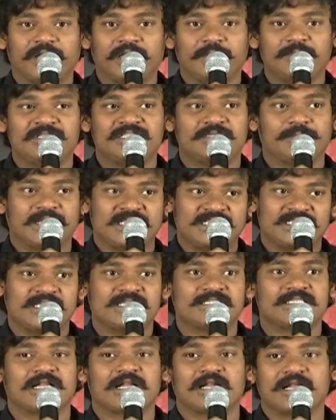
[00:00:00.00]
ప్రేమించి
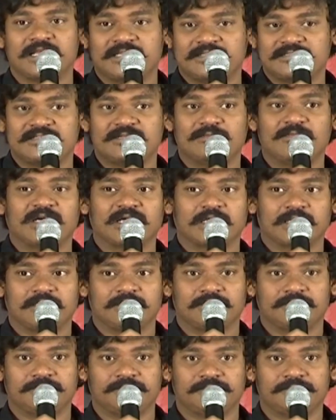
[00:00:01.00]
పనిచేశారన్న ఈ సినిమాకి